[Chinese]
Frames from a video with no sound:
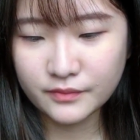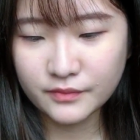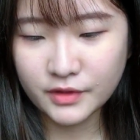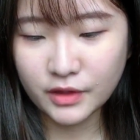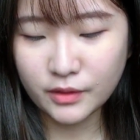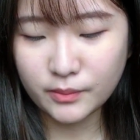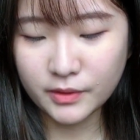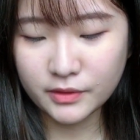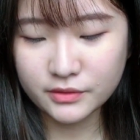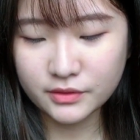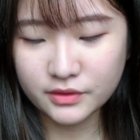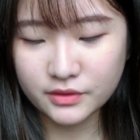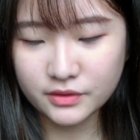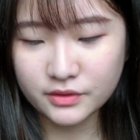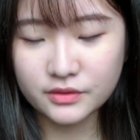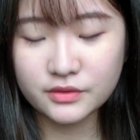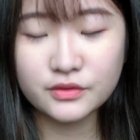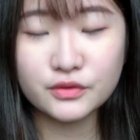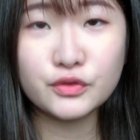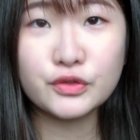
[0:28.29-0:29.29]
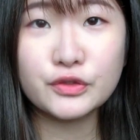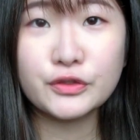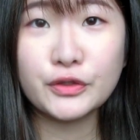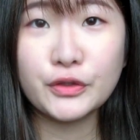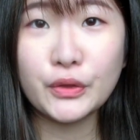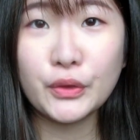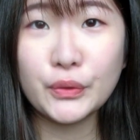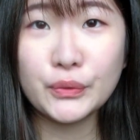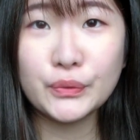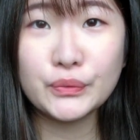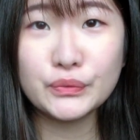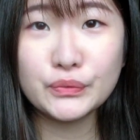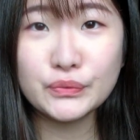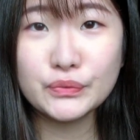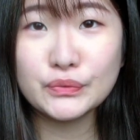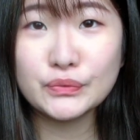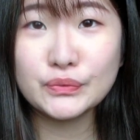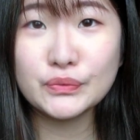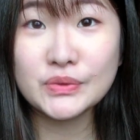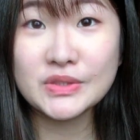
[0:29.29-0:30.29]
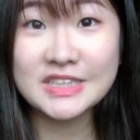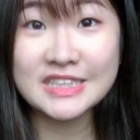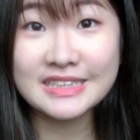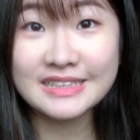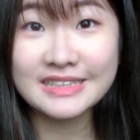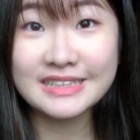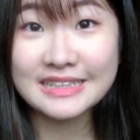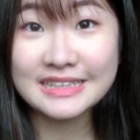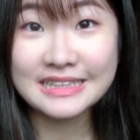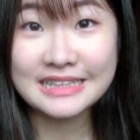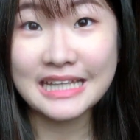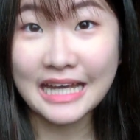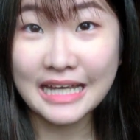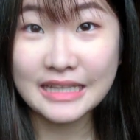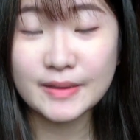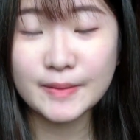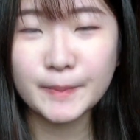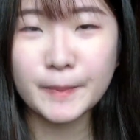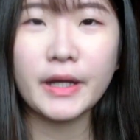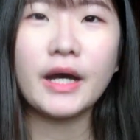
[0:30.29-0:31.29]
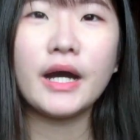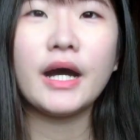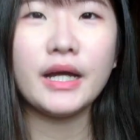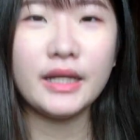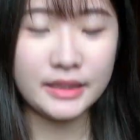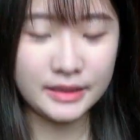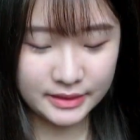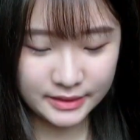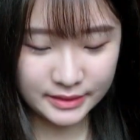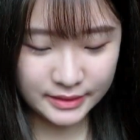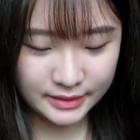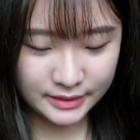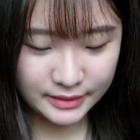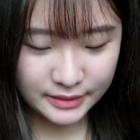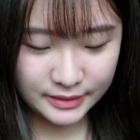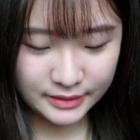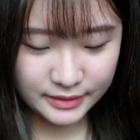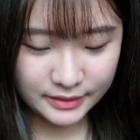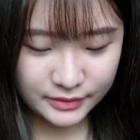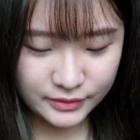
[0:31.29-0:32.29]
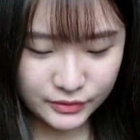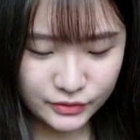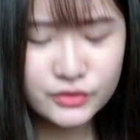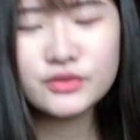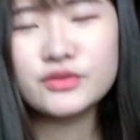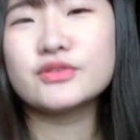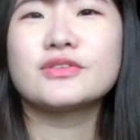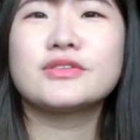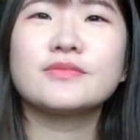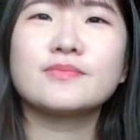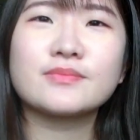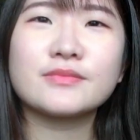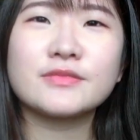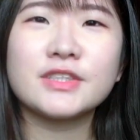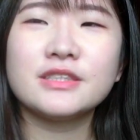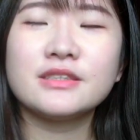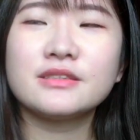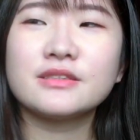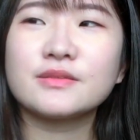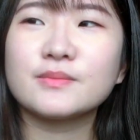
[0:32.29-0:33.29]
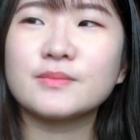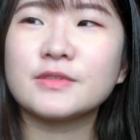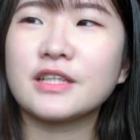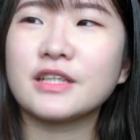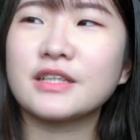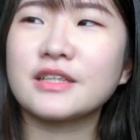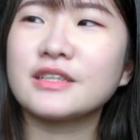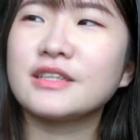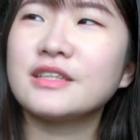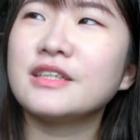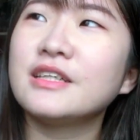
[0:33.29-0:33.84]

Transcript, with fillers: 淘宝的。购物清单吧，就怎么讲？